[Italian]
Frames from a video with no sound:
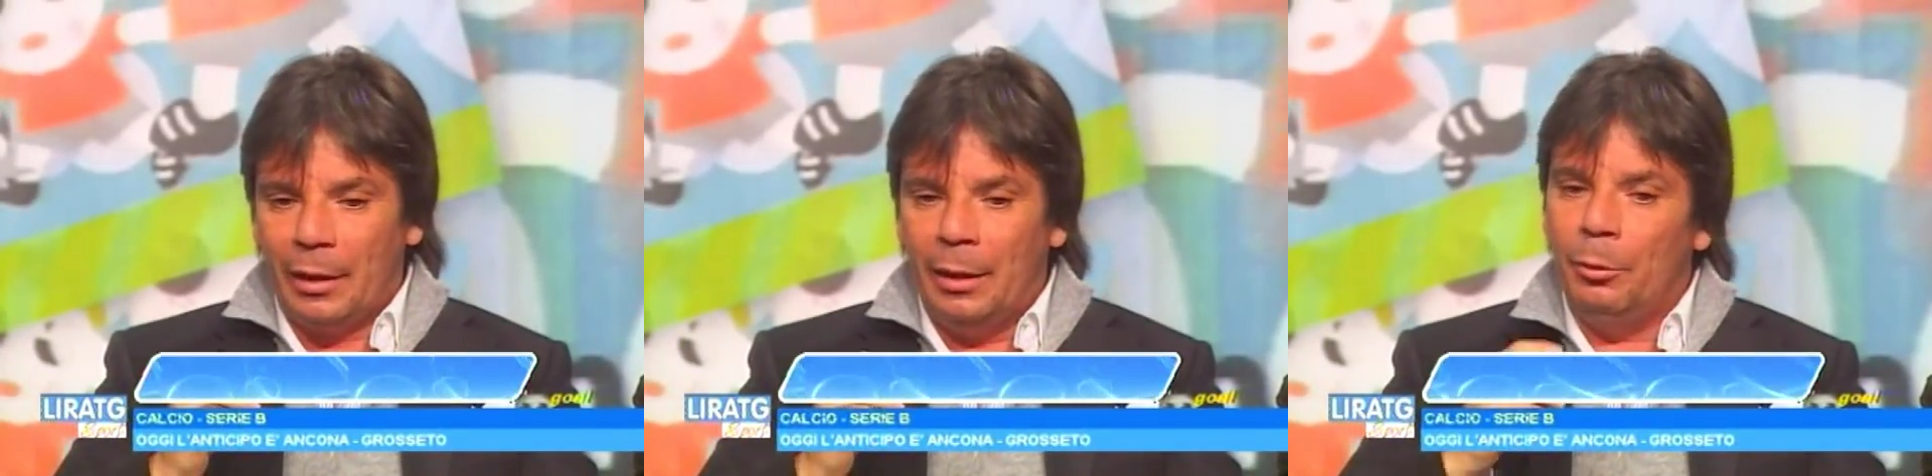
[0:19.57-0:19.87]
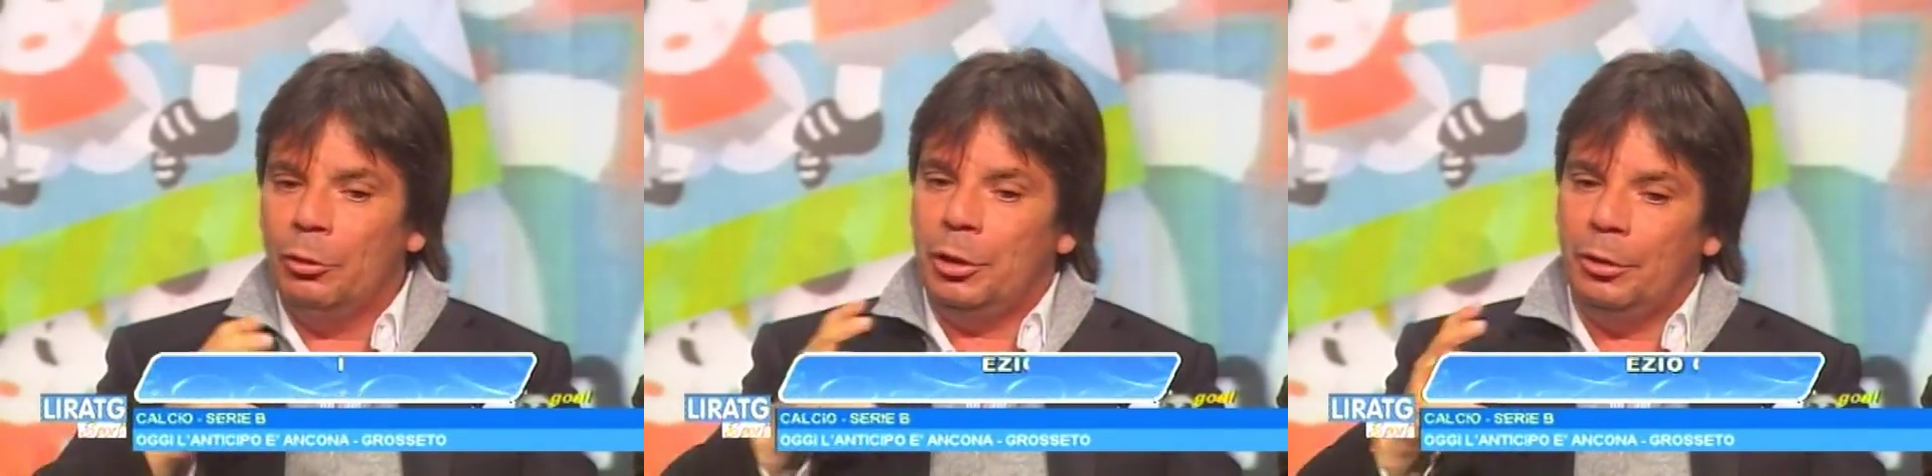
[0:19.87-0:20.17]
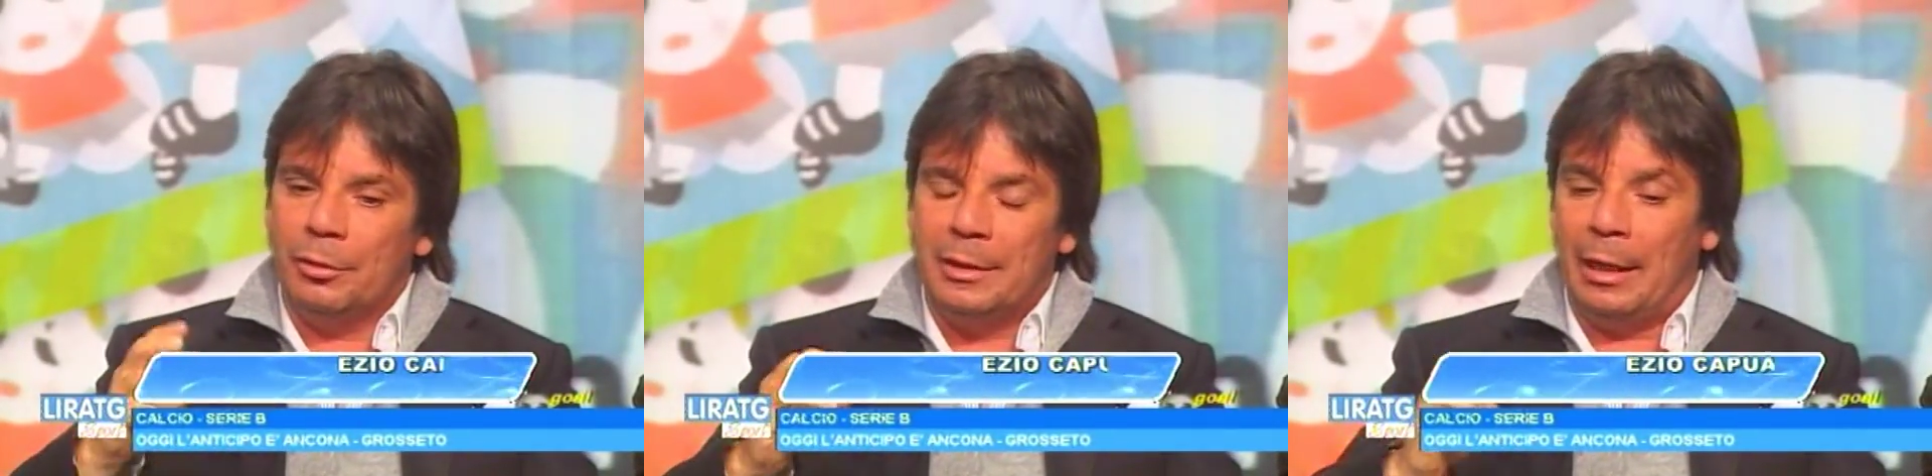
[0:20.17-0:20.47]
che molti
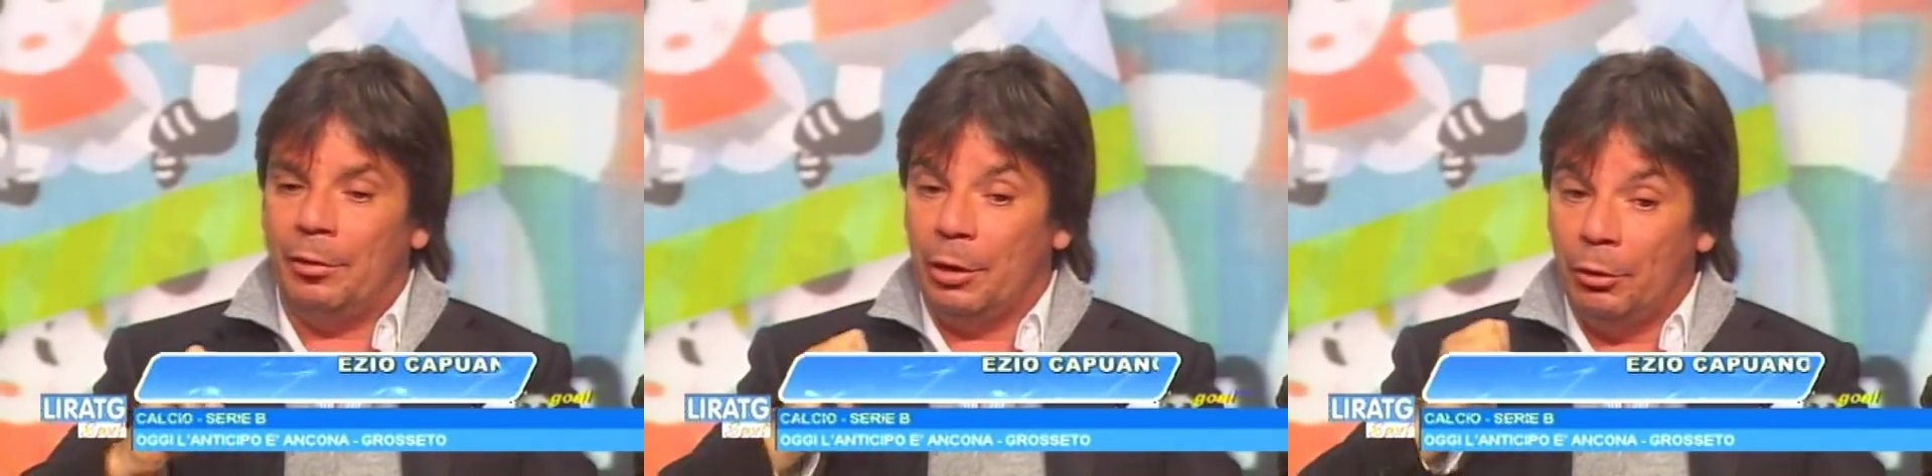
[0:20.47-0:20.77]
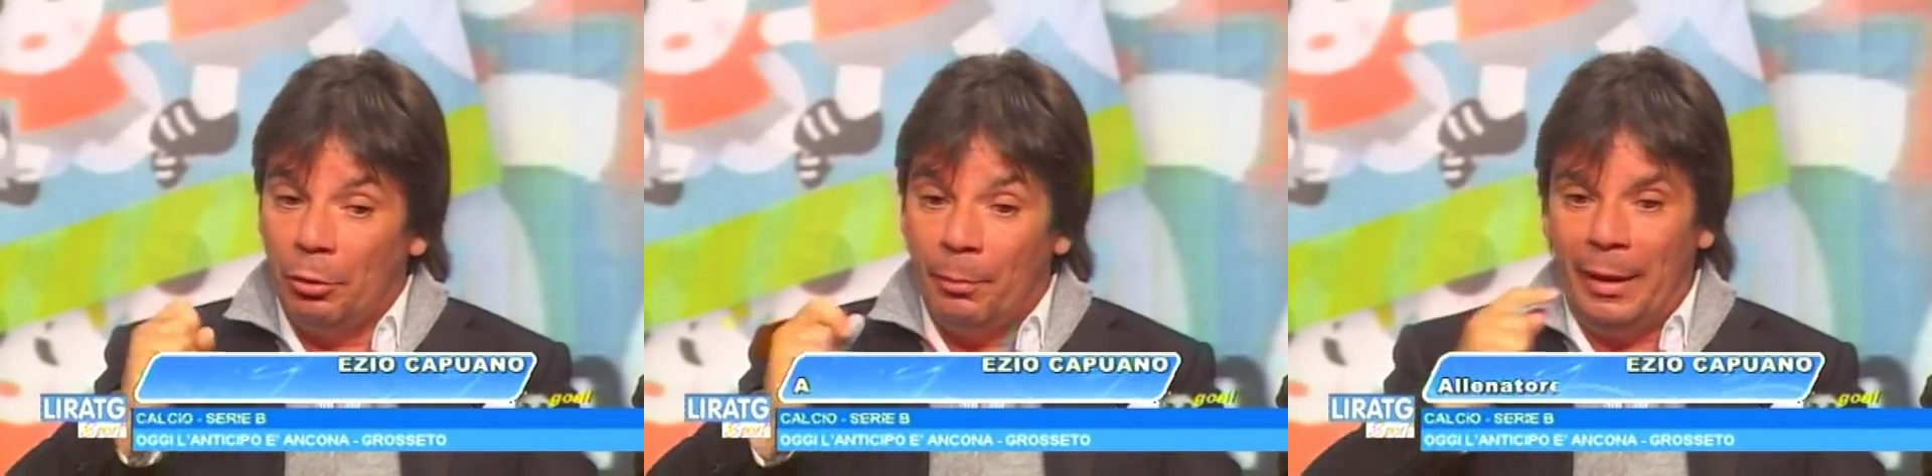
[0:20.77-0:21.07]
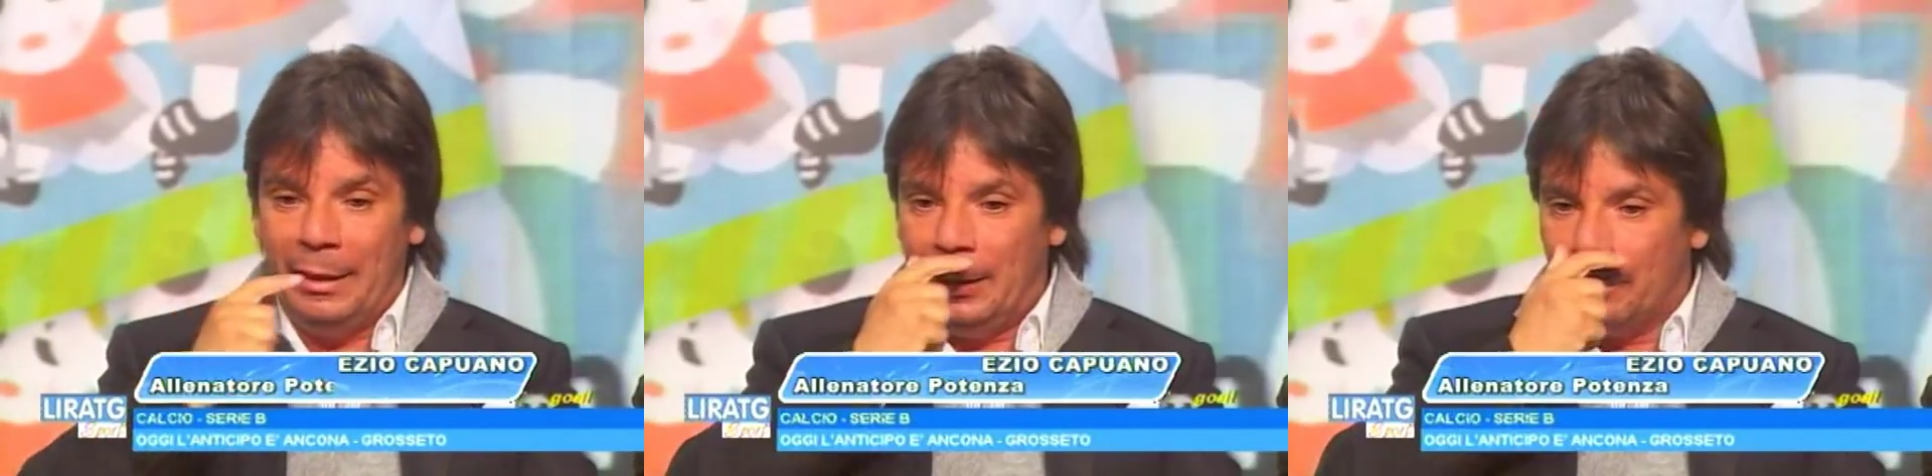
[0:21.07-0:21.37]
non sanno che non ho
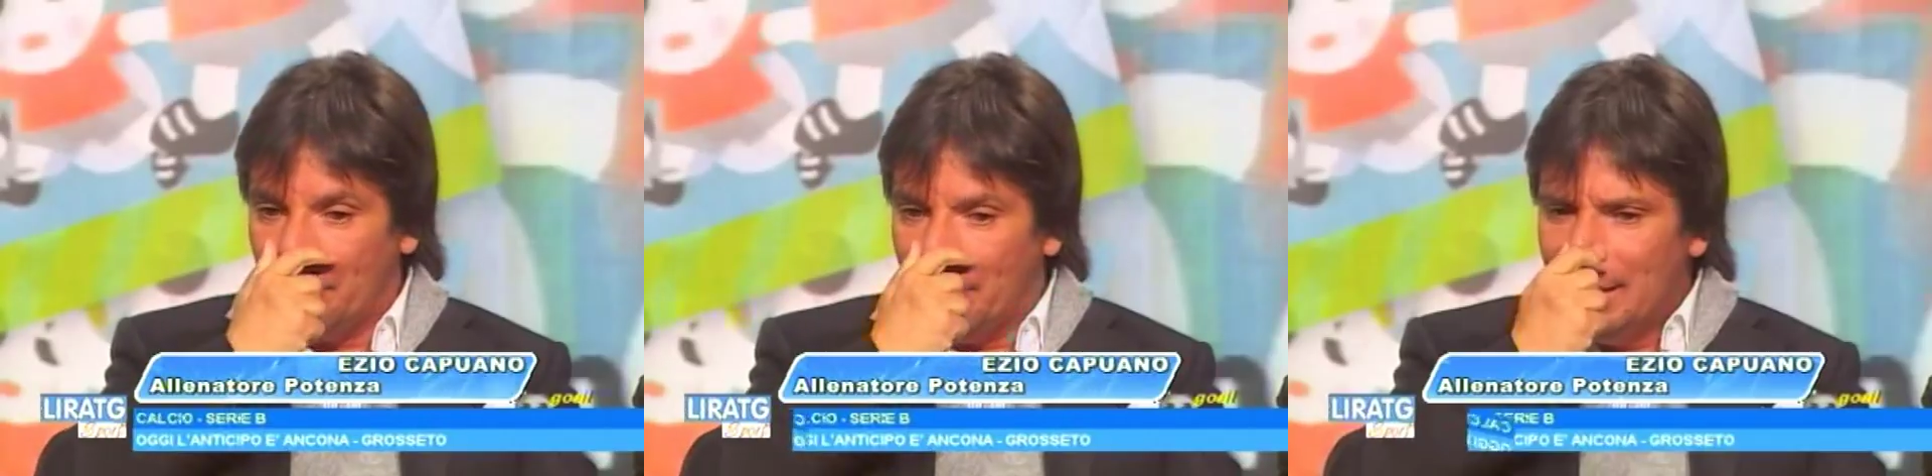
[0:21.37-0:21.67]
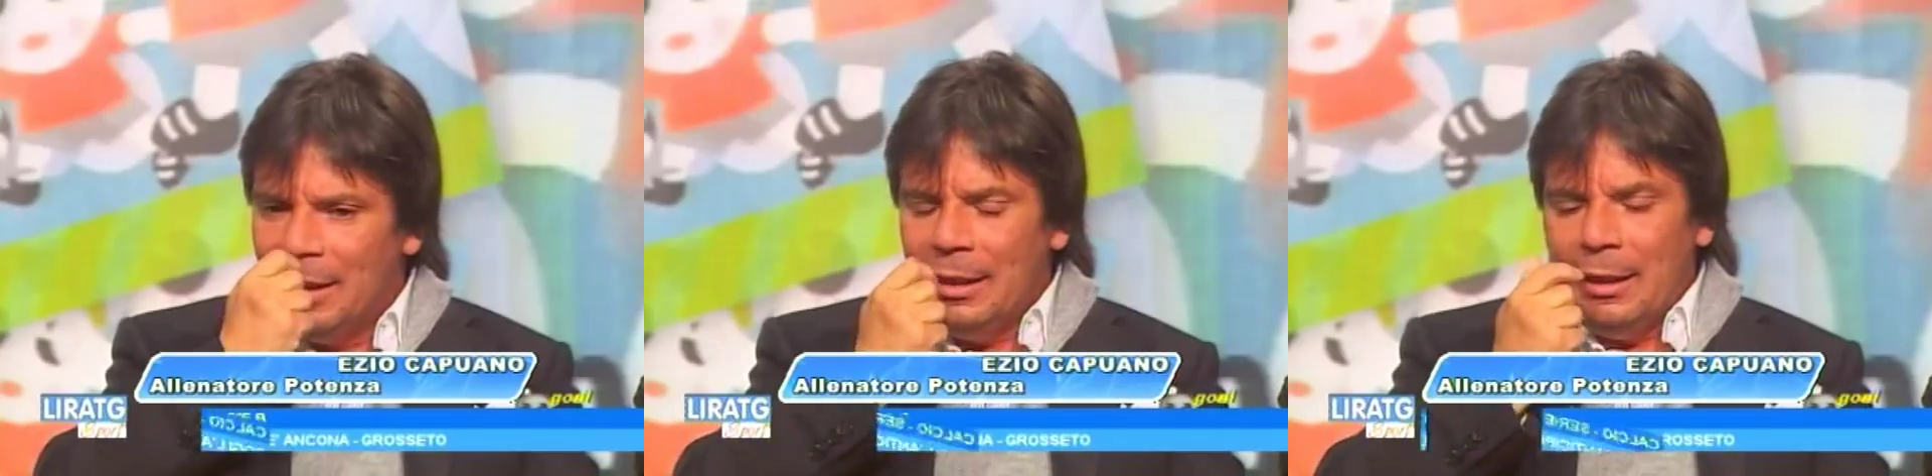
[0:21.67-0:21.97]
mai detto